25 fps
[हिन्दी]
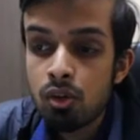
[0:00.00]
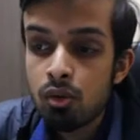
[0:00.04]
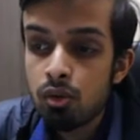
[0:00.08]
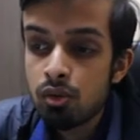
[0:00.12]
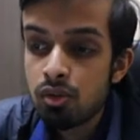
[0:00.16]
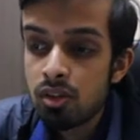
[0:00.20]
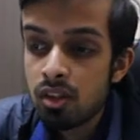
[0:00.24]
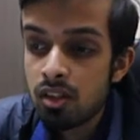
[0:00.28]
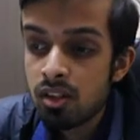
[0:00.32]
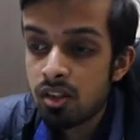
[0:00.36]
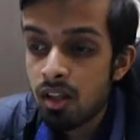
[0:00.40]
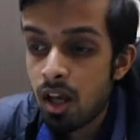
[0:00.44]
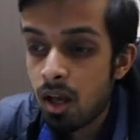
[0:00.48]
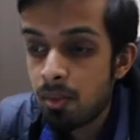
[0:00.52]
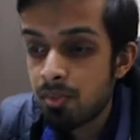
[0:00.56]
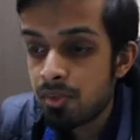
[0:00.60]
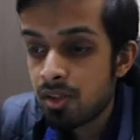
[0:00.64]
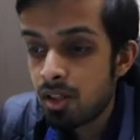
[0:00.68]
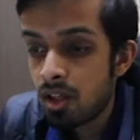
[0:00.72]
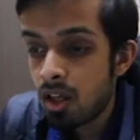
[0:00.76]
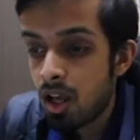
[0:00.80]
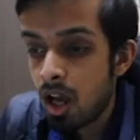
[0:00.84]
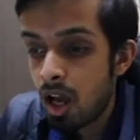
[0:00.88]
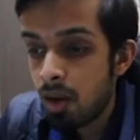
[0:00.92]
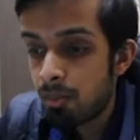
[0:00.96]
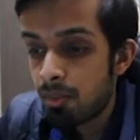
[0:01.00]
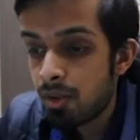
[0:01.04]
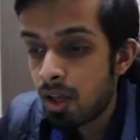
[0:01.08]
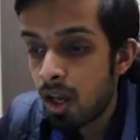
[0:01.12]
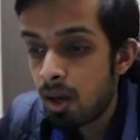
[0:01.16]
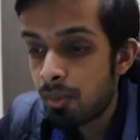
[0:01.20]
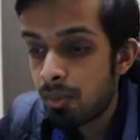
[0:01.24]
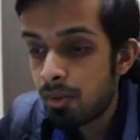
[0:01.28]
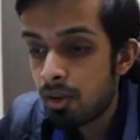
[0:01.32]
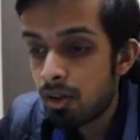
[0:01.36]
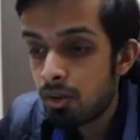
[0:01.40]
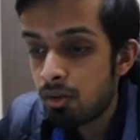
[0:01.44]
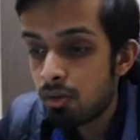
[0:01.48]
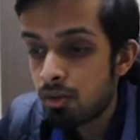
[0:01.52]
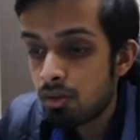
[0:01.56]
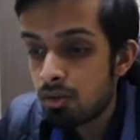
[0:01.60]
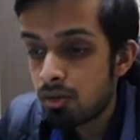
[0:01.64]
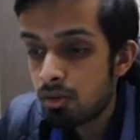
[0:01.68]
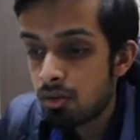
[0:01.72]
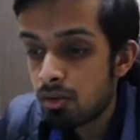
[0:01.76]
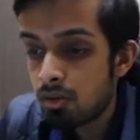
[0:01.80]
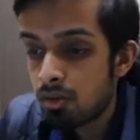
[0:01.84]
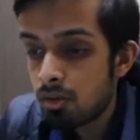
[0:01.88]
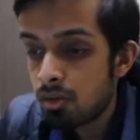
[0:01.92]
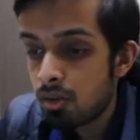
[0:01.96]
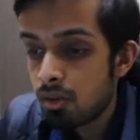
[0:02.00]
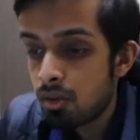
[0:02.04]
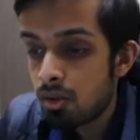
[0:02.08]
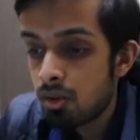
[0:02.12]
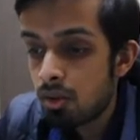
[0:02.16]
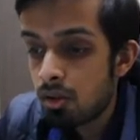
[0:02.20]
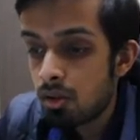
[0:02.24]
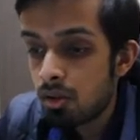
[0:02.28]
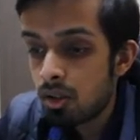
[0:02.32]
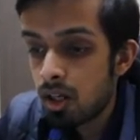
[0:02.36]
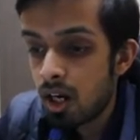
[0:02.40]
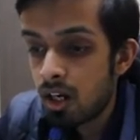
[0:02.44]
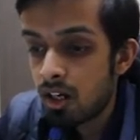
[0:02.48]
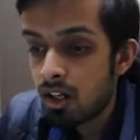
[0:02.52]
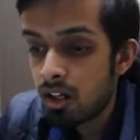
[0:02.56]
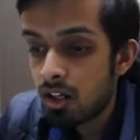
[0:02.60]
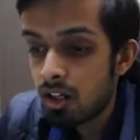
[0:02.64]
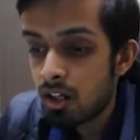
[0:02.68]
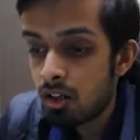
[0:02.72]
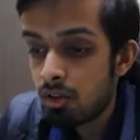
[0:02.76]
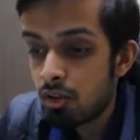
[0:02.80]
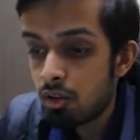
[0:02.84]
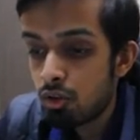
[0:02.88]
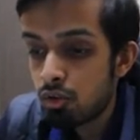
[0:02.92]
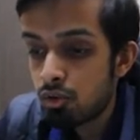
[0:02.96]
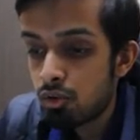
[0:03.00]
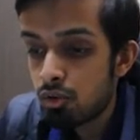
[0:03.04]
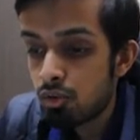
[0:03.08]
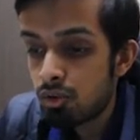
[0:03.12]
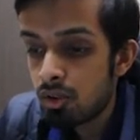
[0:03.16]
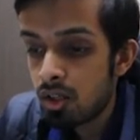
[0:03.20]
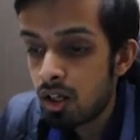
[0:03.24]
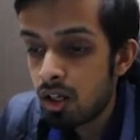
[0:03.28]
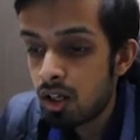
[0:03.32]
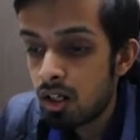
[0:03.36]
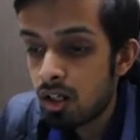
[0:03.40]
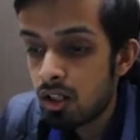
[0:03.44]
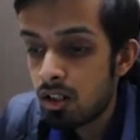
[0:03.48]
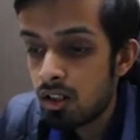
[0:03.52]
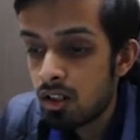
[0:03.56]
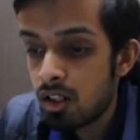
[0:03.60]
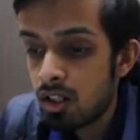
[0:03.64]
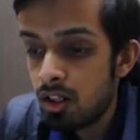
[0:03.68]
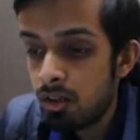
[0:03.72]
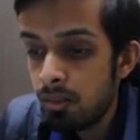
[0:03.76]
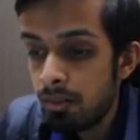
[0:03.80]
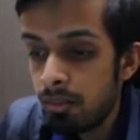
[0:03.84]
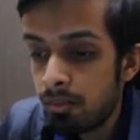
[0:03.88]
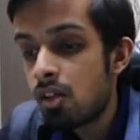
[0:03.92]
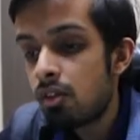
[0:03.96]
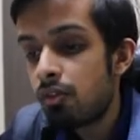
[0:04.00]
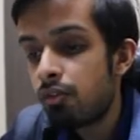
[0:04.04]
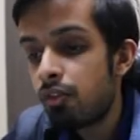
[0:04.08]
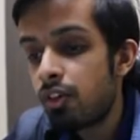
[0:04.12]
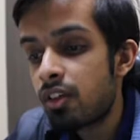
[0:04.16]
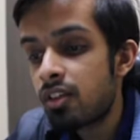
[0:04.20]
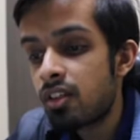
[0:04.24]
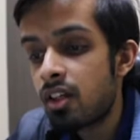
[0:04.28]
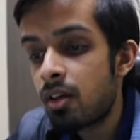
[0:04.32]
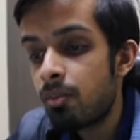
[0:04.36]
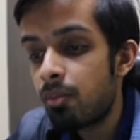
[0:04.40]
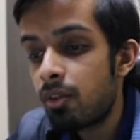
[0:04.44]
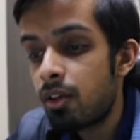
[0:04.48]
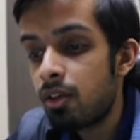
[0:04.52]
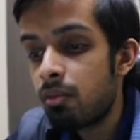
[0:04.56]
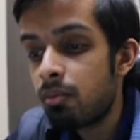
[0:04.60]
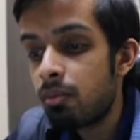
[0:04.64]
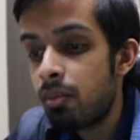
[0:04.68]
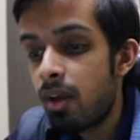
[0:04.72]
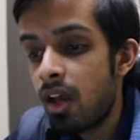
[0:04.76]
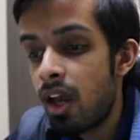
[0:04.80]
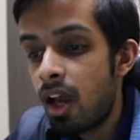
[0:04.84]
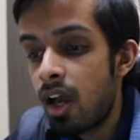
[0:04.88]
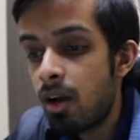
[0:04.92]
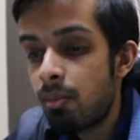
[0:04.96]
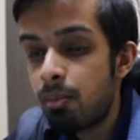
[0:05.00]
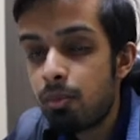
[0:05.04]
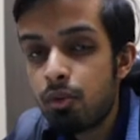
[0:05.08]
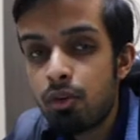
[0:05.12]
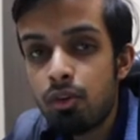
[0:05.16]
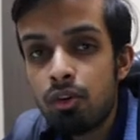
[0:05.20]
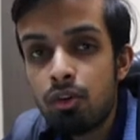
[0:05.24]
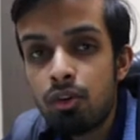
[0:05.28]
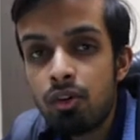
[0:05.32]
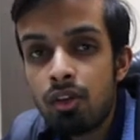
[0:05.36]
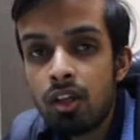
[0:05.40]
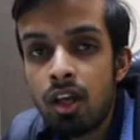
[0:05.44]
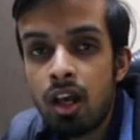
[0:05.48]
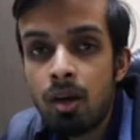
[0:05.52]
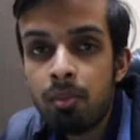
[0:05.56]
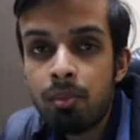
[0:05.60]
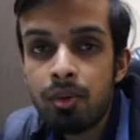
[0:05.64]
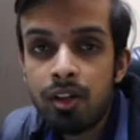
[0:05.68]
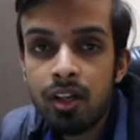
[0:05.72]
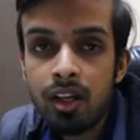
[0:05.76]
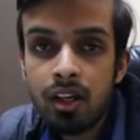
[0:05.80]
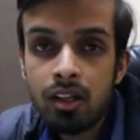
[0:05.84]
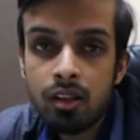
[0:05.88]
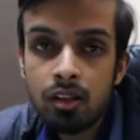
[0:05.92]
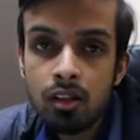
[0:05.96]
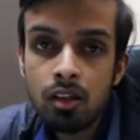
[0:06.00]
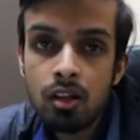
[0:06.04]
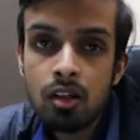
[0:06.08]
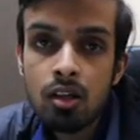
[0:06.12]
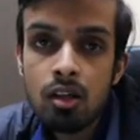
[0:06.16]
उस हिसाब से आप यहाँ पे उस कैटेगरी को चूज़ कर लीजिए फॉर एग्ज़ाम्पल मैं आपको यहाँ पर एक